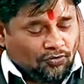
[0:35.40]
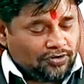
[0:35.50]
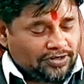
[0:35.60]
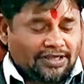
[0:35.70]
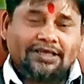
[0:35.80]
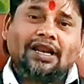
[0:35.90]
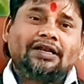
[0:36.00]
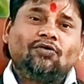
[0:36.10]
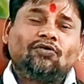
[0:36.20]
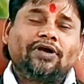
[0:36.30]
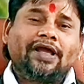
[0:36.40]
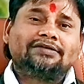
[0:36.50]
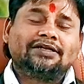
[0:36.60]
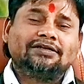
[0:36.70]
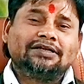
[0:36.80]
ఓకే ఇలానే ఒక
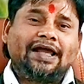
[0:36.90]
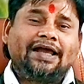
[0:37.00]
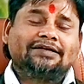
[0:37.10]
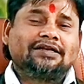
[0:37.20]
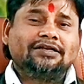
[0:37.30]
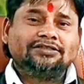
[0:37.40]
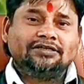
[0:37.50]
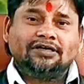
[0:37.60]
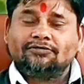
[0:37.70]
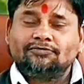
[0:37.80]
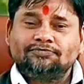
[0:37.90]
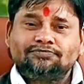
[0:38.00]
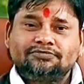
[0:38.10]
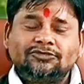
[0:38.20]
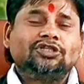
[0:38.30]
యాక్టర్ యాక్టర్ నితిన్ గారు
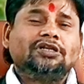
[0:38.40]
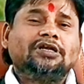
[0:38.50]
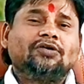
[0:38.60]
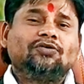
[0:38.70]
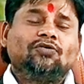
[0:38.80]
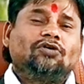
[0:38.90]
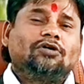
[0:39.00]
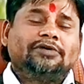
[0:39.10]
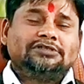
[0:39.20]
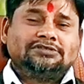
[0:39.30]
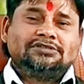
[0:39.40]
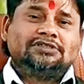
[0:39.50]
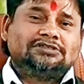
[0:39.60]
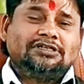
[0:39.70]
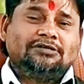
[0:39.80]
నితిన్ గారు ఒక మంచి
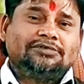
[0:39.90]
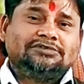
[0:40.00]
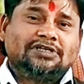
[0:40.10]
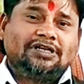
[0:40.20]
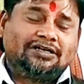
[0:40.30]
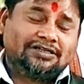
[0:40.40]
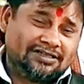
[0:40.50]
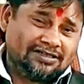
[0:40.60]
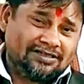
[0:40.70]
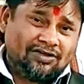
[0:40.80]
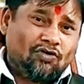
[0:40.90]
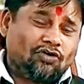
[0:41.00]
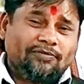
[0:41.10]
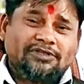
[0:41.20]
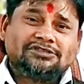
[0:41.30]
చిన్న నుంచి అంటే
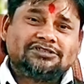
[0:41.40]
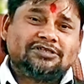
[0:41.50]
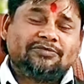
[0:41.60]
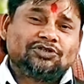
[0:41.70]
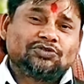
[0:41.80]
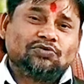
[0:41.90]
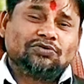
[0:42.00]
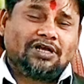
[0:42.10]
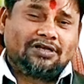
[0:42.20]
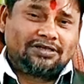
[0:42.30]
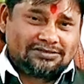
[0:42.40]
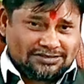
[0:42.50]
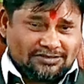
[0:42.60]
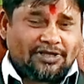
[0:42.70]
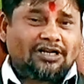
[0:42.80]
ఒక మంచి సినిమా తీసుకుంటా
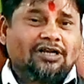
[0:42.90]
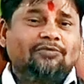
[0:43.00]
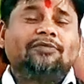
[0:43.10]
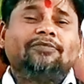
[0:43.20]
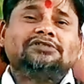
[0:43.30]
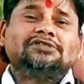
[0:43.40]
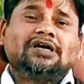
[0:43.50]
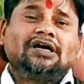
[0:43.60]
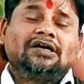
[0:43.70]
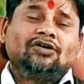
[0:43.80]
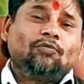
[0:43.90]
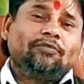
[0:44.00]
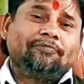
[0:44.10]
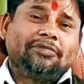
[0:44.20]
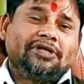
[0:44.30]
సినిమా రంగంలో మంచిగా
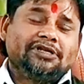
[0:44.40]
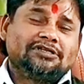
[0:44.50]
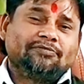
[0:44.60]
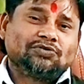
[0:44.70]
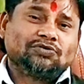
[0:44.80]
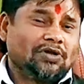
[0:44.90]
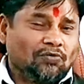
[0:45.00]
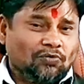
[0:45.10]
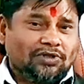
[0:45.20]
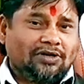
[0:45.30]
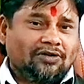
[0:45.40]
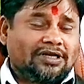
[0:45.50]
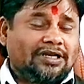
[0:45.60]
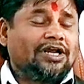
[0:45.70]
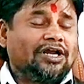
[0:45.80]
పేరు సంపాదించుకుంటా ఉన్నారు
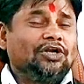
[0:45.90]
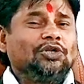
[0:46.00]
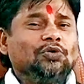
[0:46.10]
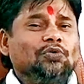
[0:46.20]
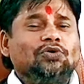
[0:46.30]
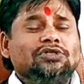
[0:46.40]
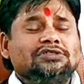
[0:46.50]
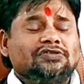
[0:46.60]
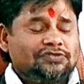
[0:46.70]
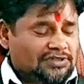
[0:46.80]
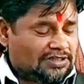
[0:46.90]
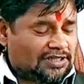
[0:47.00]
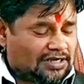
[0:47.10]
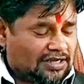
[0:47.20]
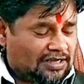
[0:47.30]
కానీ కంటిన్యూ కొన్ని సంవత్సరాల
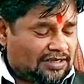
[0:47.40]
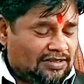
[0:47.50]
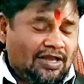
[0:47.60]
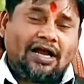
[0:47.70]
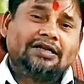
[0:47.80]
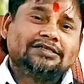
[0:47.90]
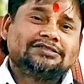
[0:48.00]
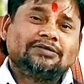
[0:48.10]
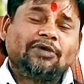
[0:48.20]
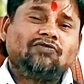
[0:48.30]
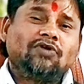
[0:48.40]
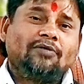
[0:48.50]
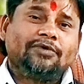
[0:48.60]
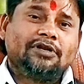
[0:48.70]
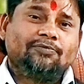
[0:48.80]
దాకా ఆయన సినిమాలు
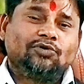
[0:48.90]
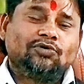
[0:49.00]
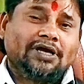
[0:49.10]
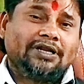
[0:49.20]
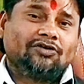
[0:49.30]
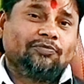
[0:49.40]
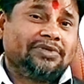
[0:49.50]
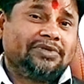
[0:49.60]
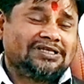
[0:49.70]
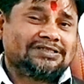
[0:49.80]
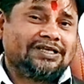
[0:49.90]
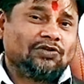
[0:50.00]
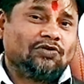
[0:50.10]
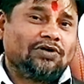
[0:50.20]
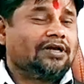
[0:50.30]
ఫ్లాప్ అయినప్పుడు ఆయనకు పిఎస్
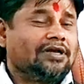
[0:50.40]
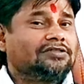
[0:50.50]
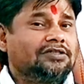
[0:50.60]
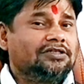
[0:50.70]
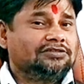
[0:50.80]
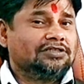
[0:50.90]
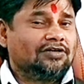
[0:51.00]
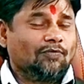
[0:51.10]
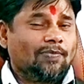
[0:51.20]
నెహ్రూ గారు కరెక్షన్ ఇచ్చారు